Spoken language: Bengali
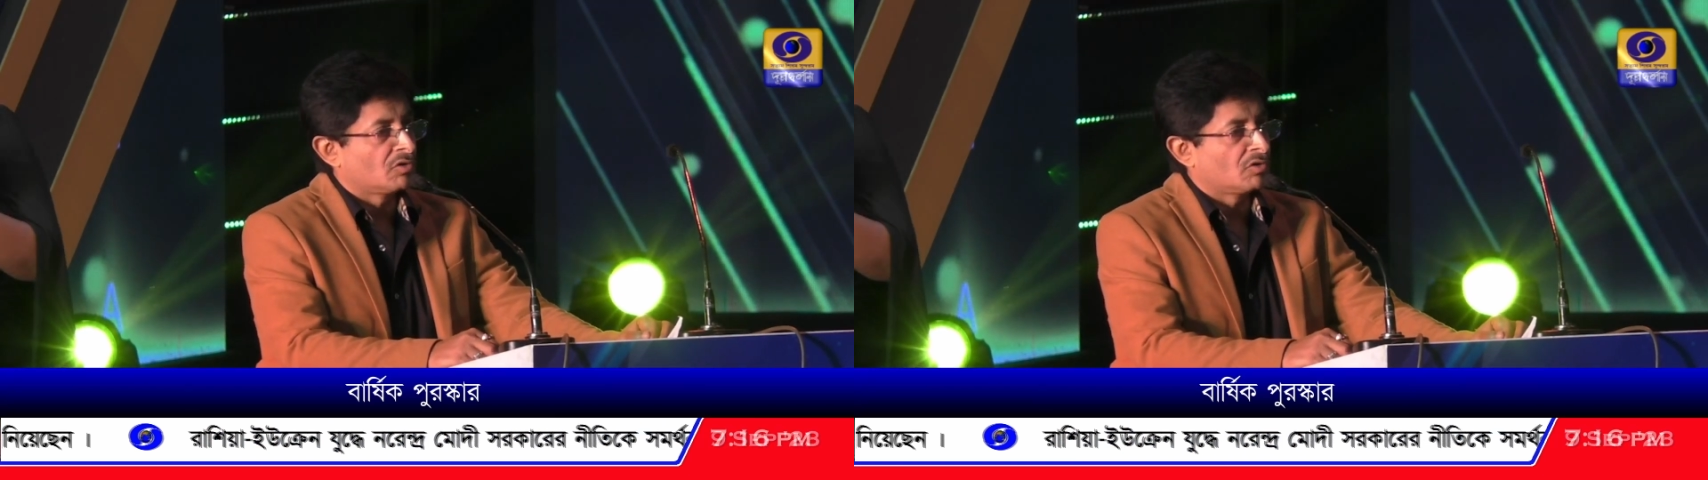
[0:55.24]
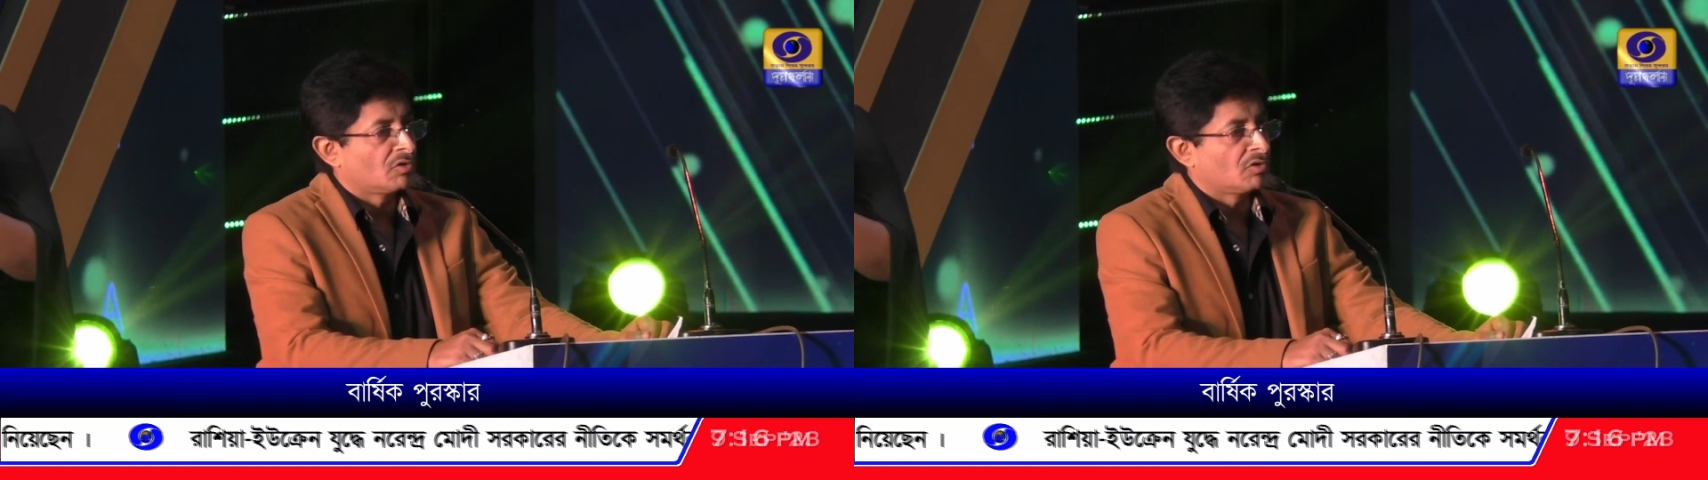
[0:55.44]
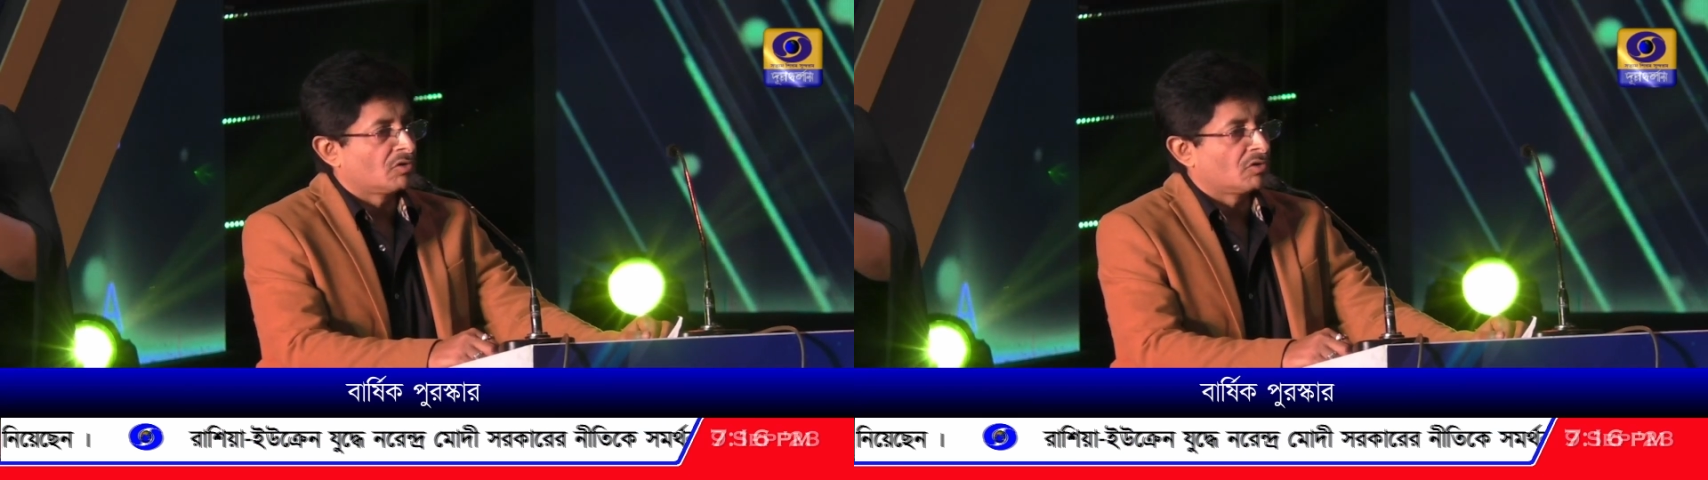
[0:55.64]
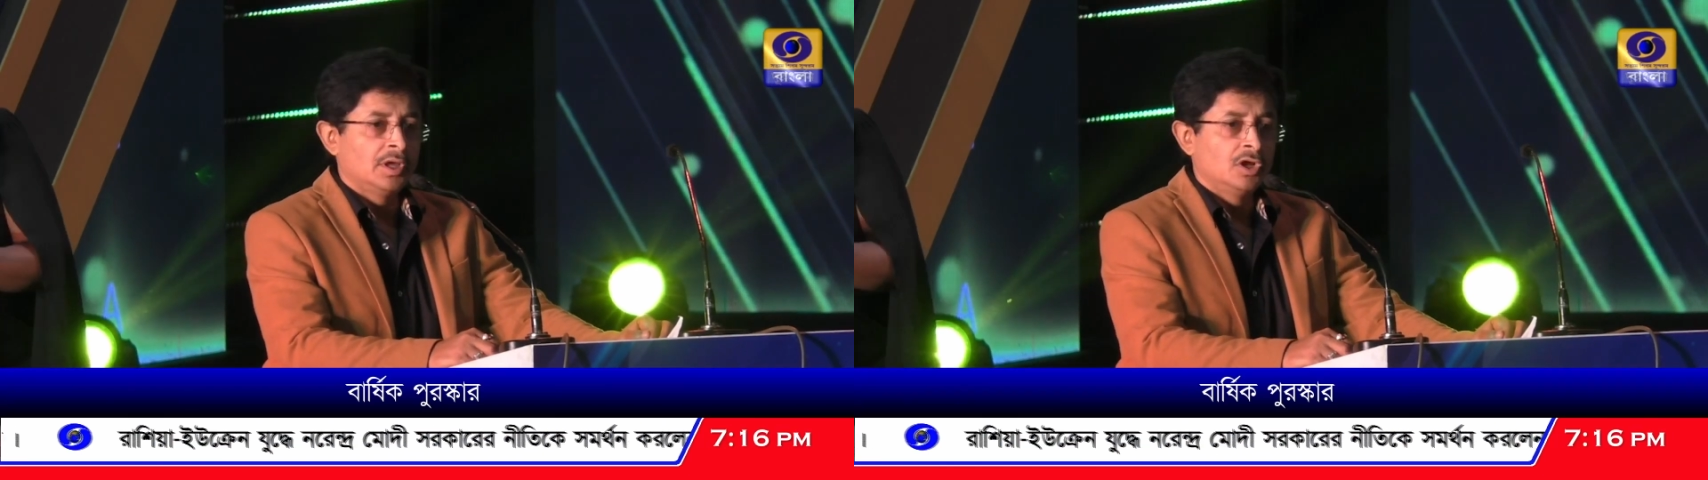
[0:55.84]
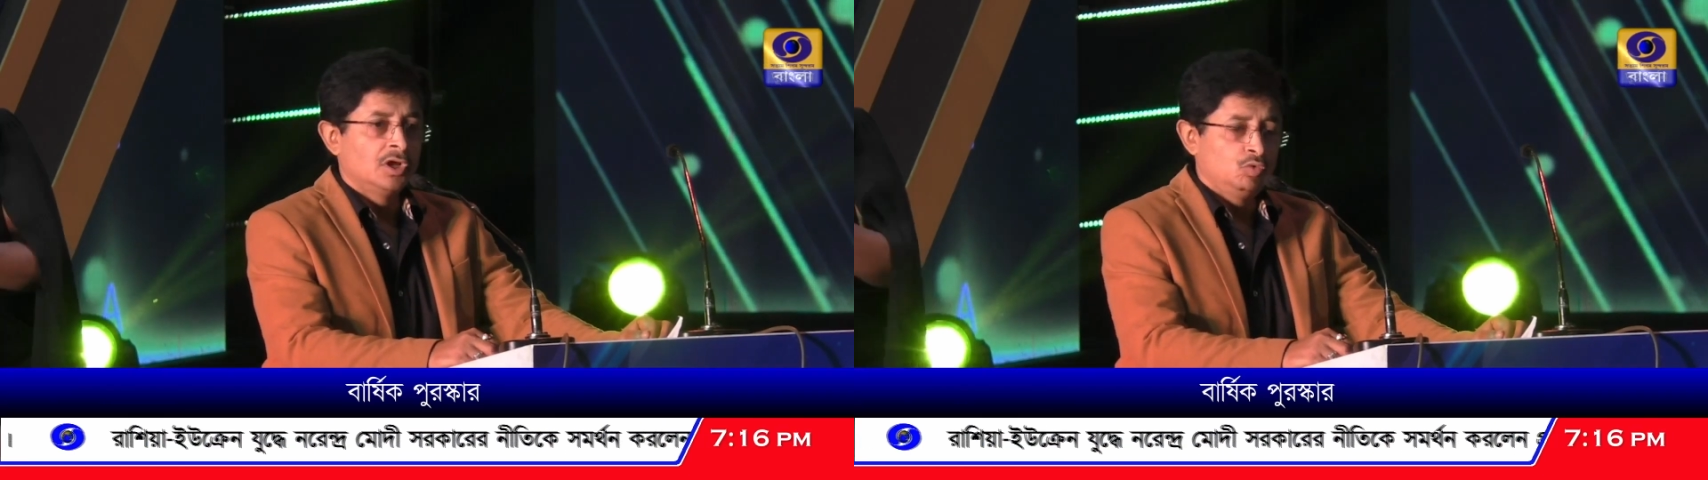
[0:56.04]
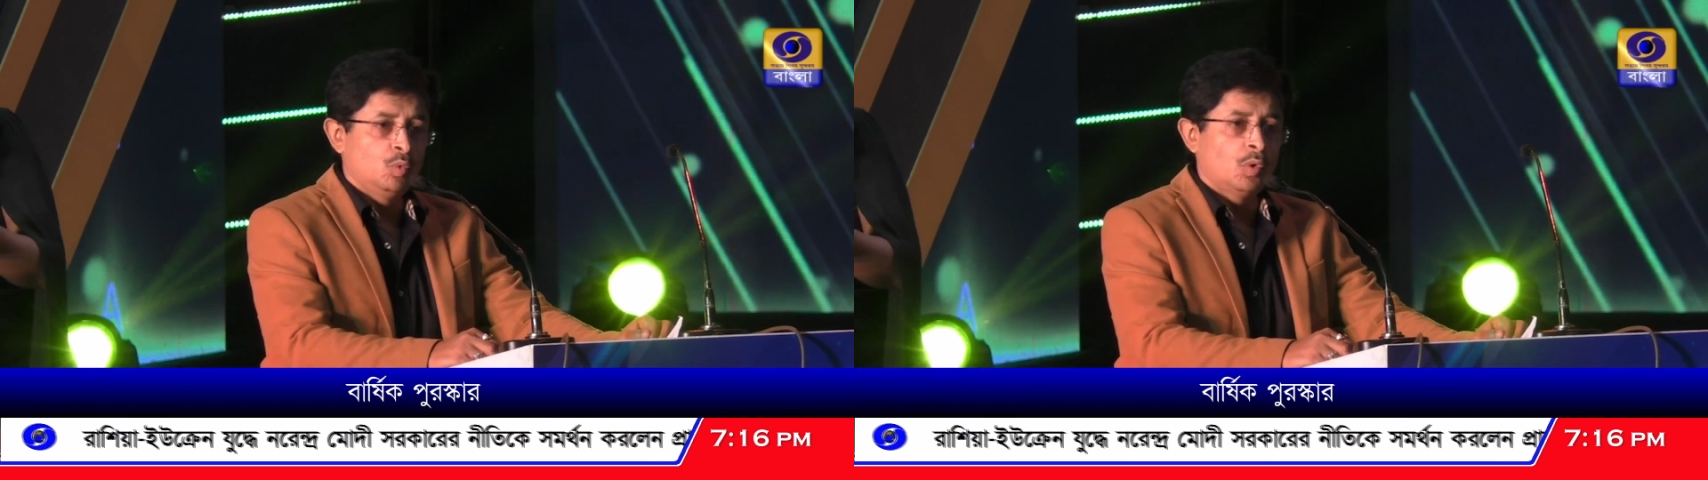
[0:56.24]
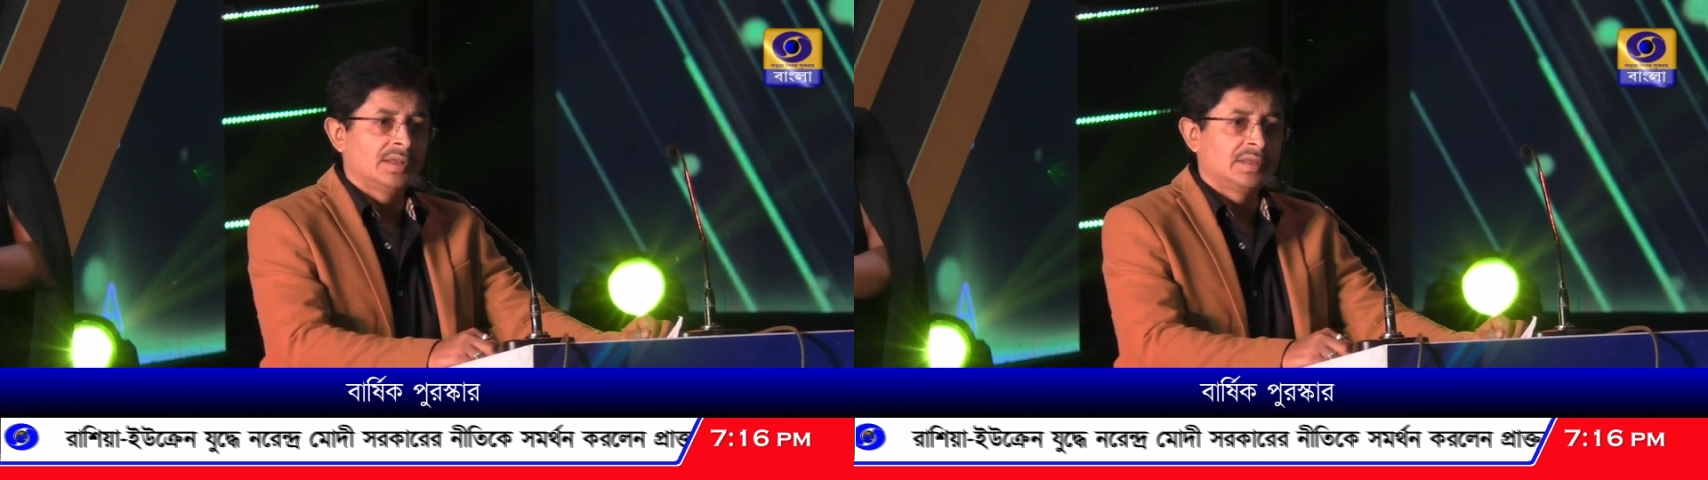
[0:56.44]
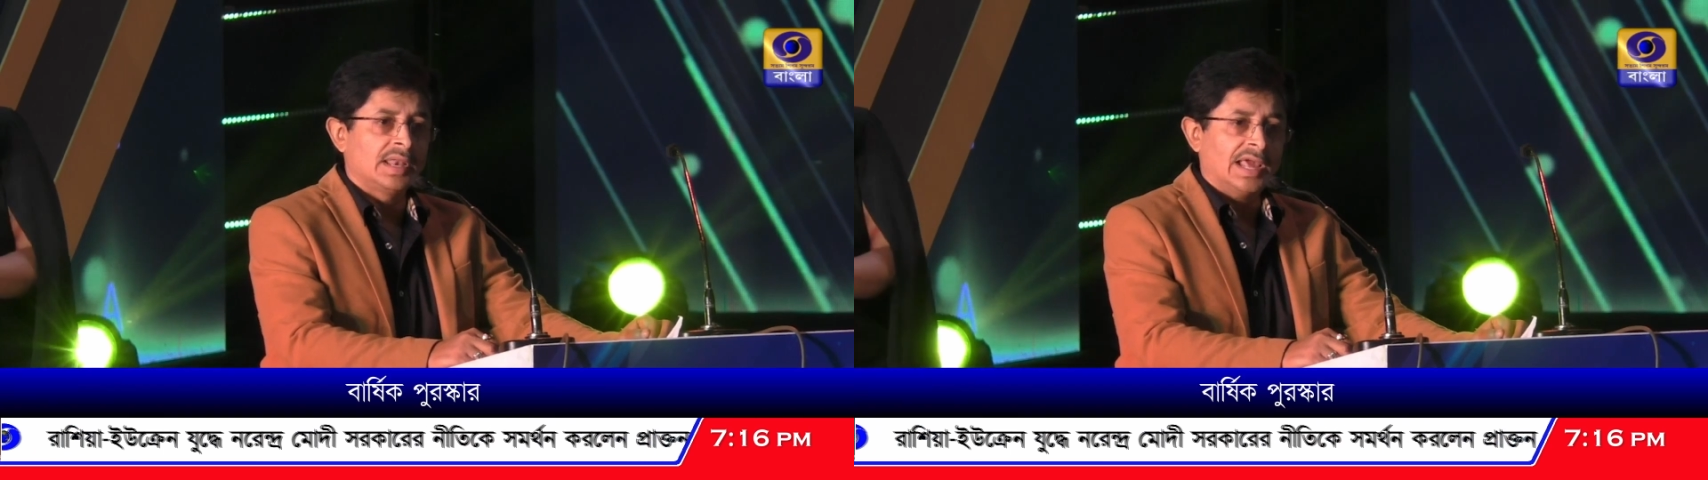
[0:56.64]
সফলভাবে দু হাজার